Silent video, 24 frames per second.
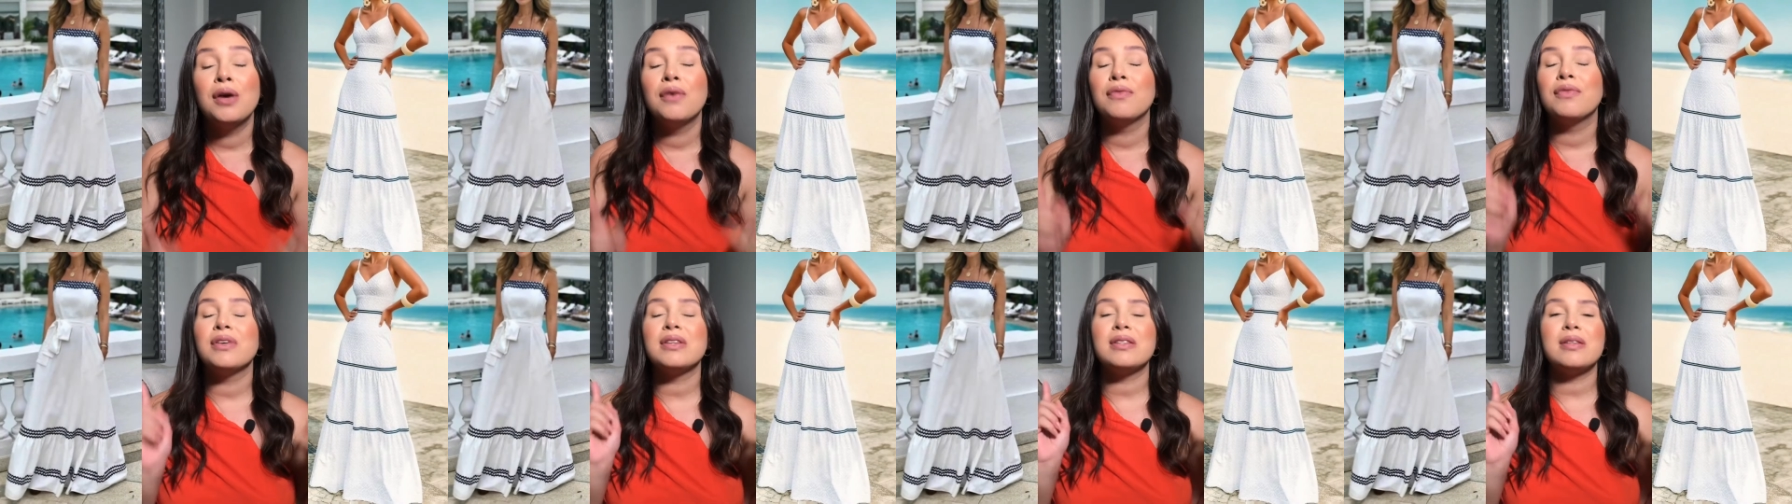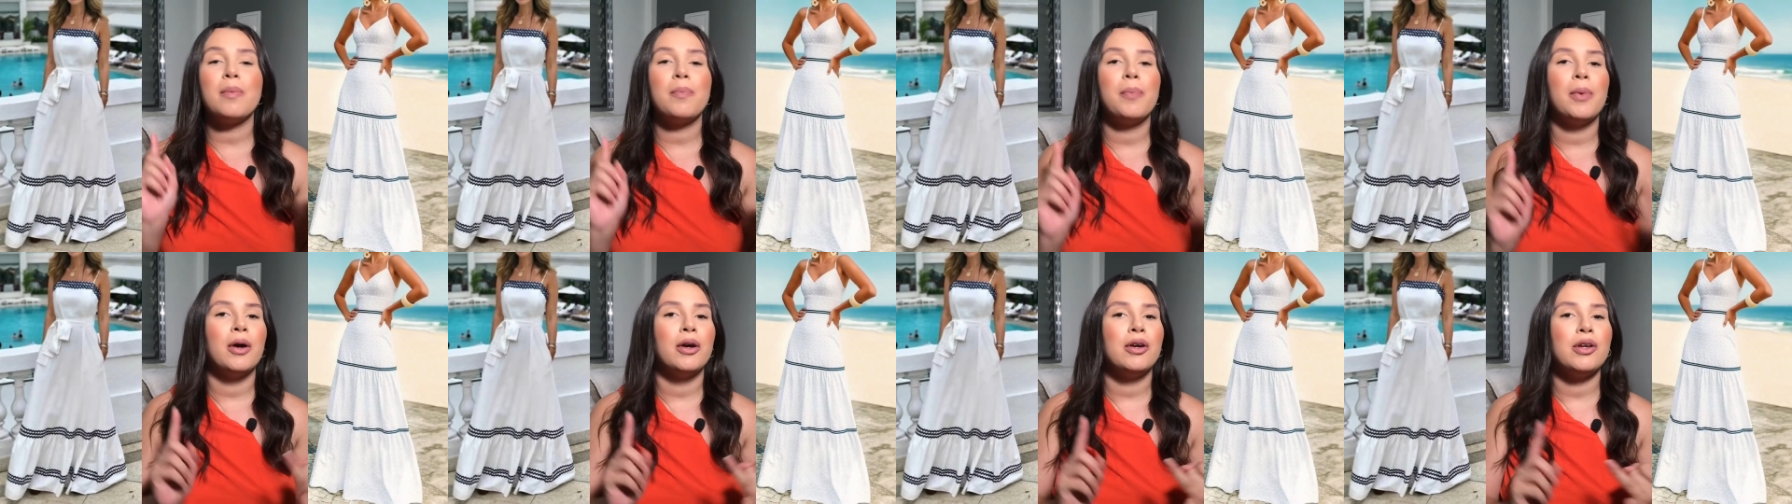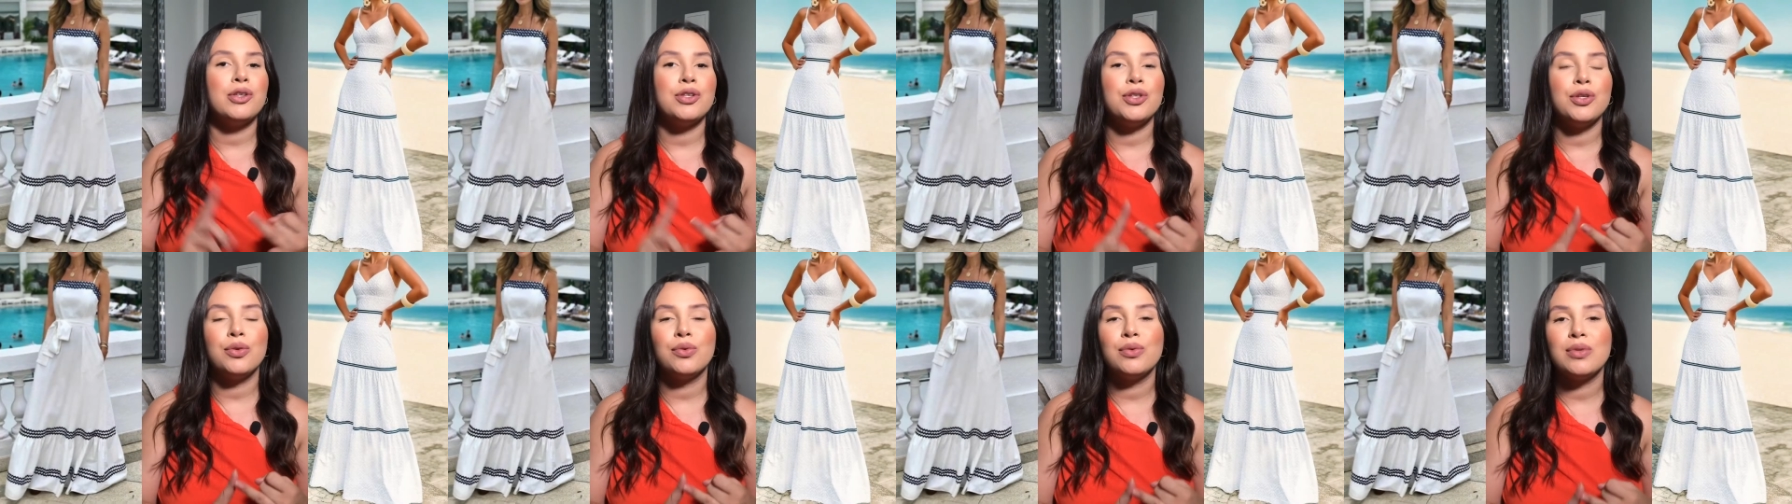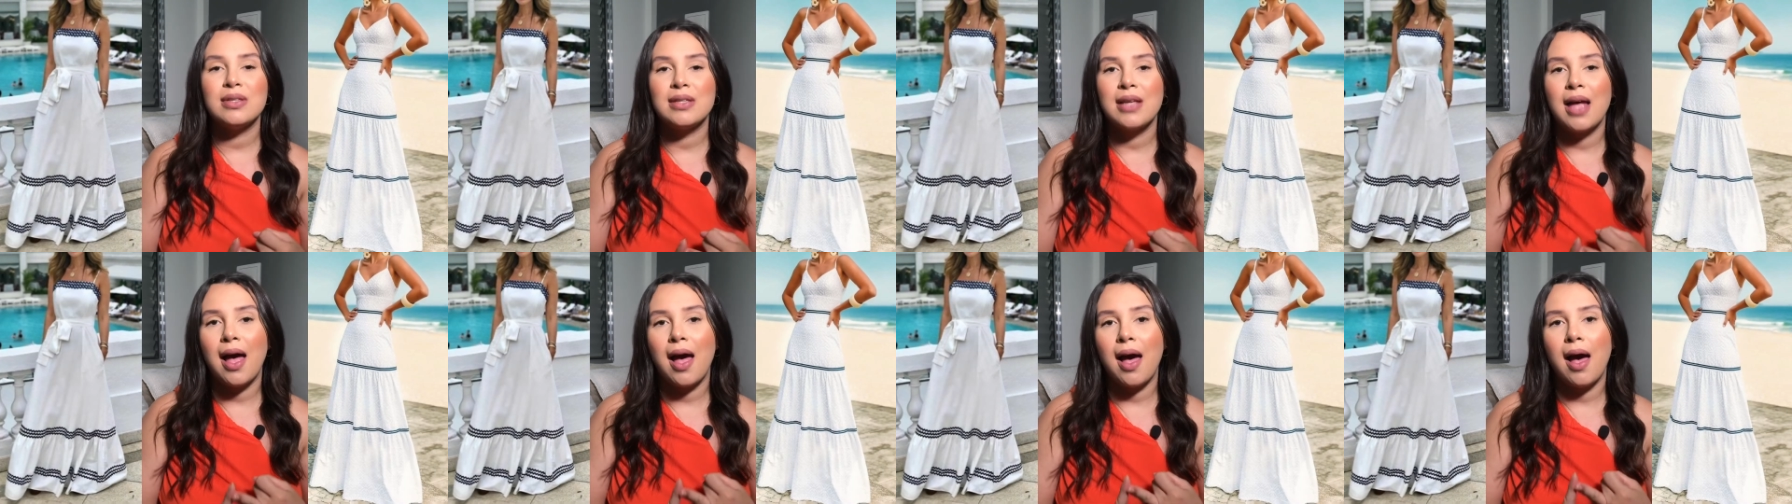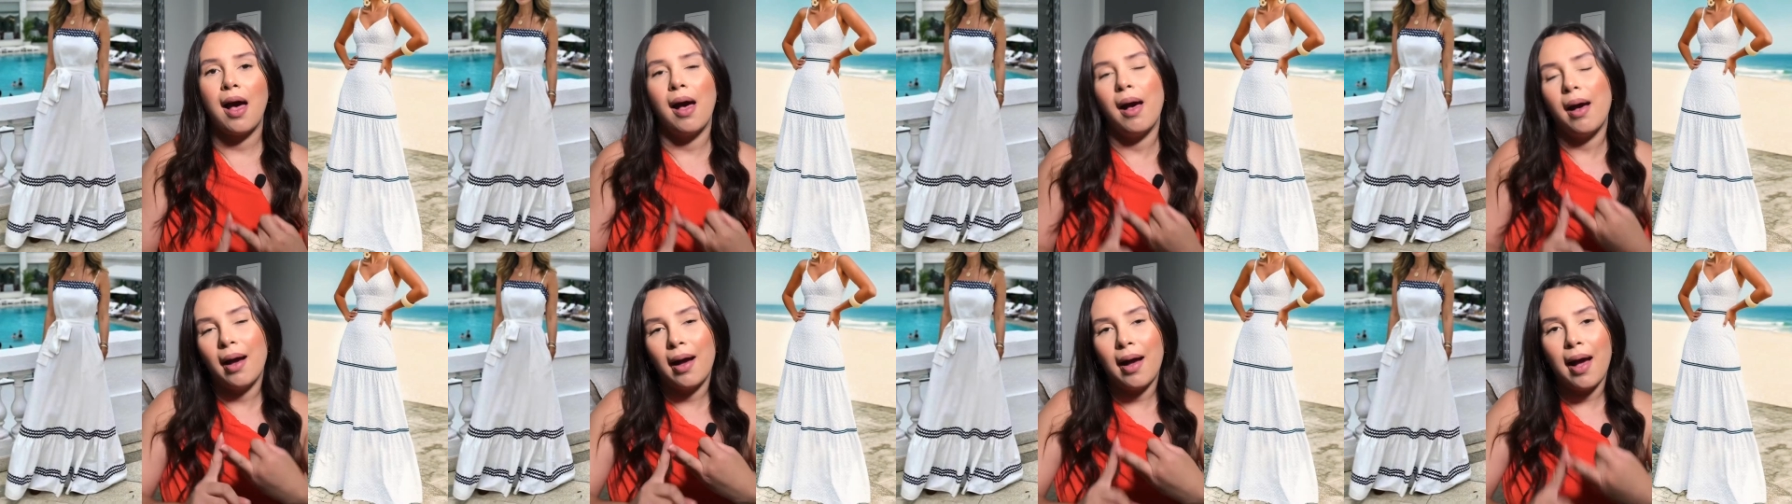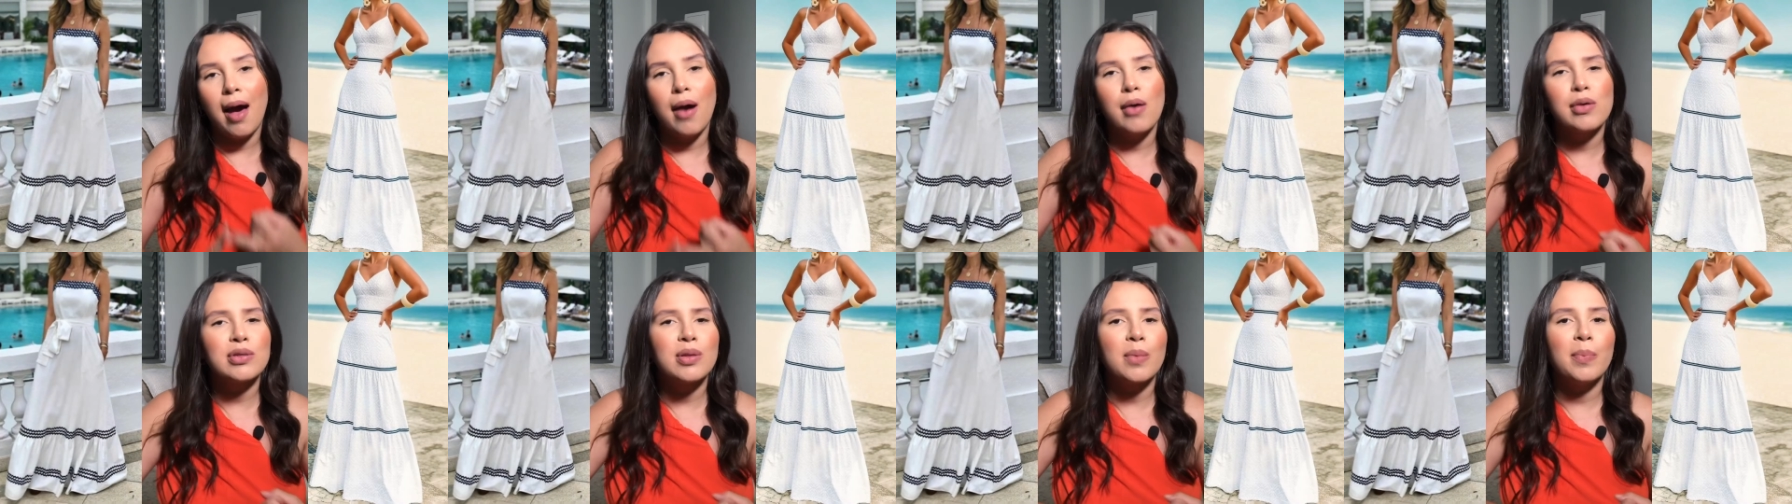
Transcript: você pode usar calça